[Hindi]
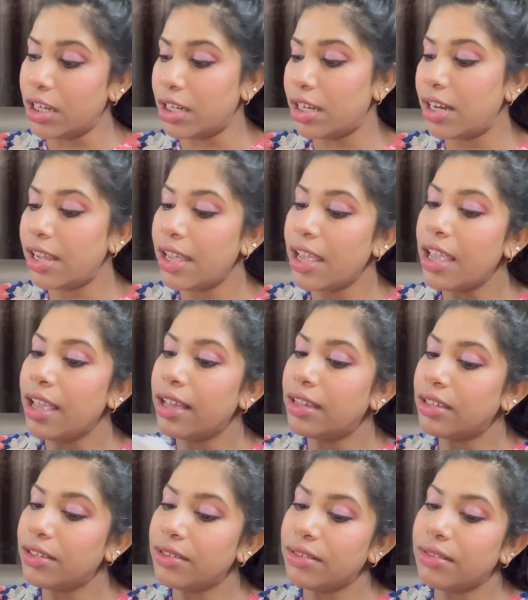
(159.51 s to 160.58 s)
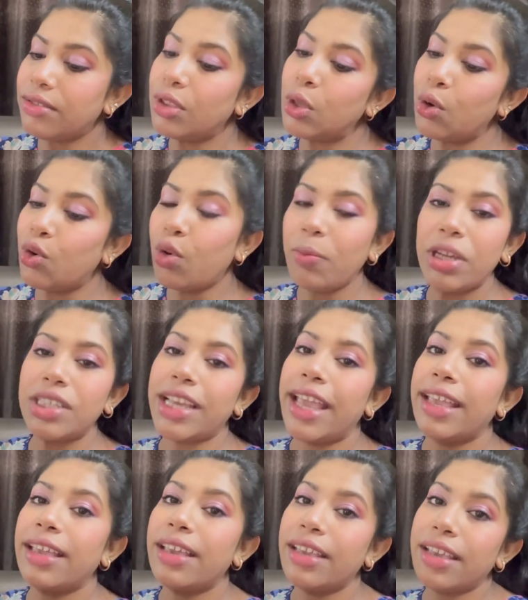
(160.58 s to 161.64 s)
गर्ल दोनों पे
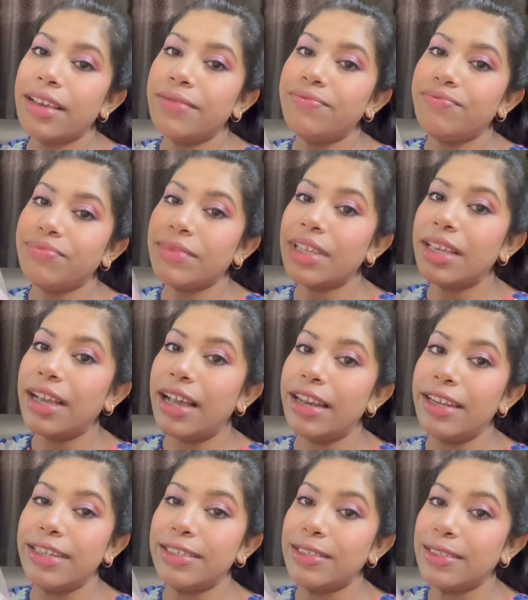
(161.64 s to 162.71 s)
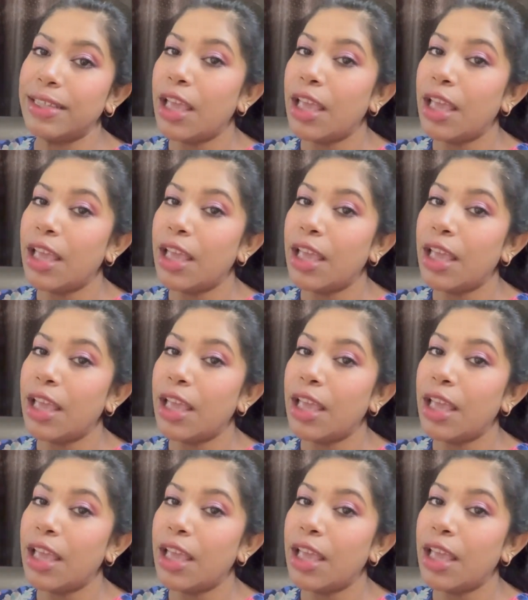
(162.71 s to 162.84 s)
जाएंगे ये कलर्स